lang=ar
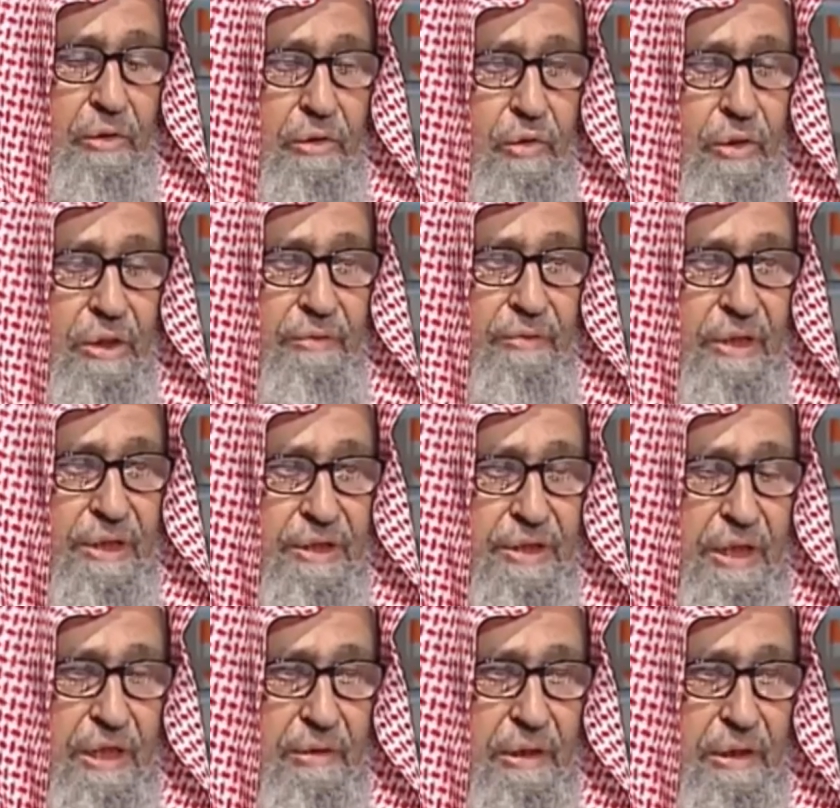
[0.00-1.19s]
ويوقن
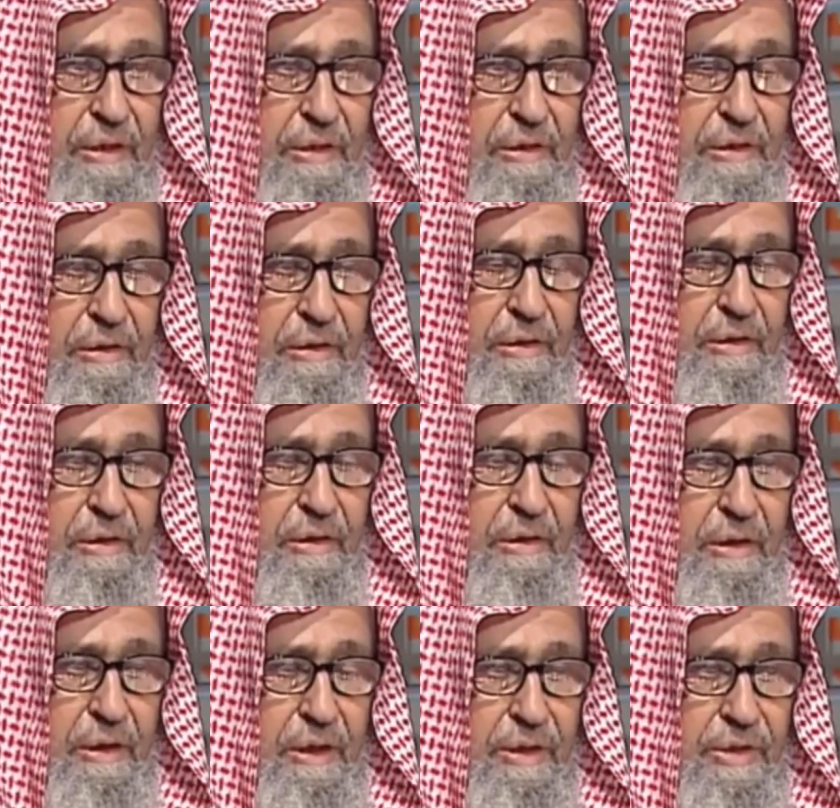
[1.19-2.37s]
بالإجابة
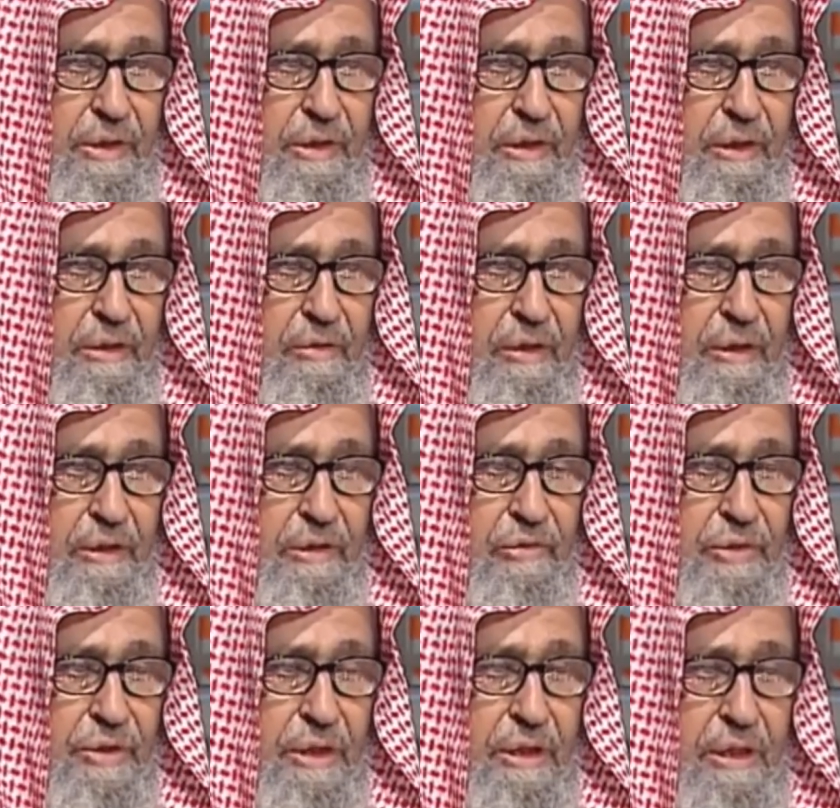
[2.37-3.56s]
قال صلى الله عليه
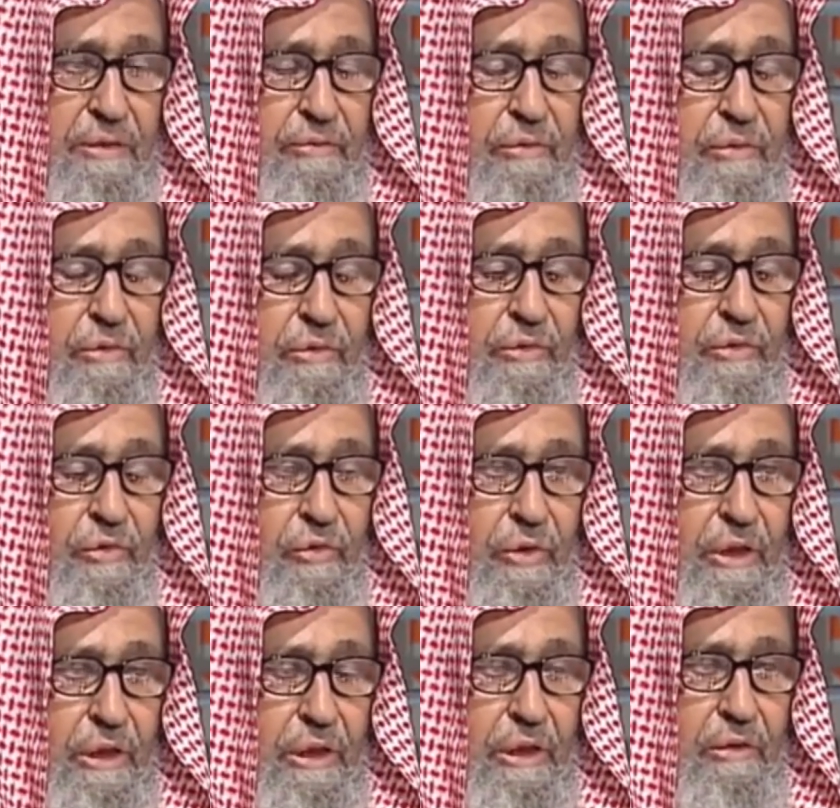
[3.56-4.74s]
وسلم ادعوا
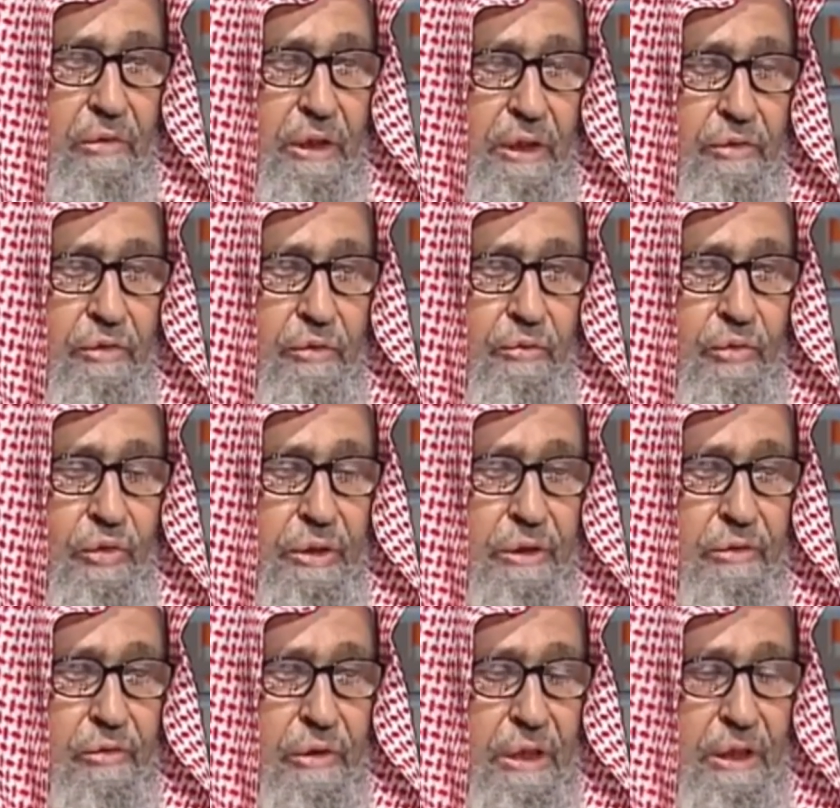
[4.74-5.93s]
الله وأنتم
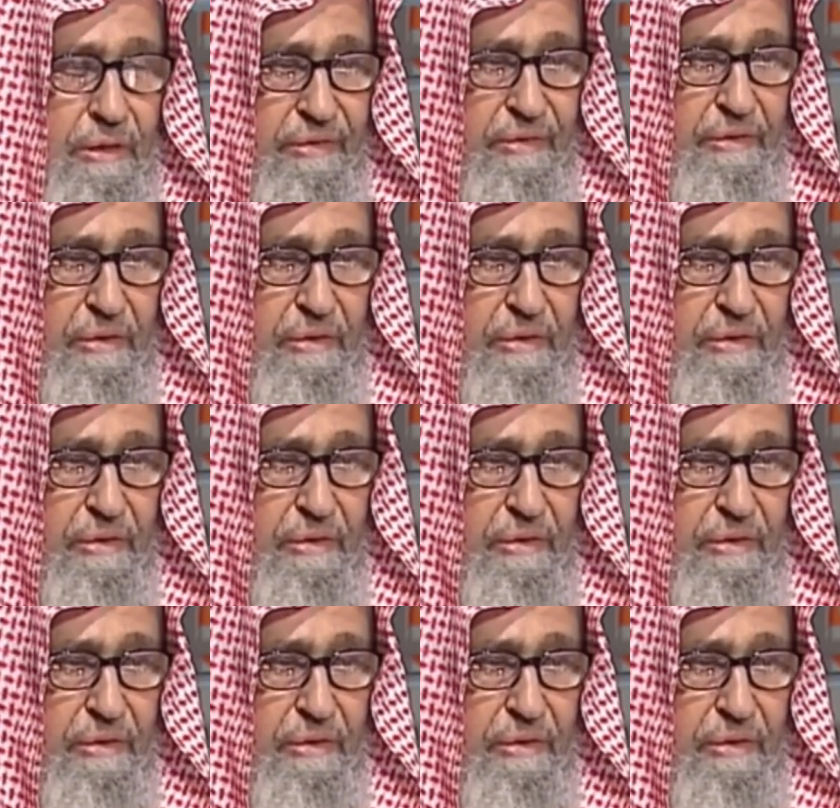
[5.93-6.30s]
موقنون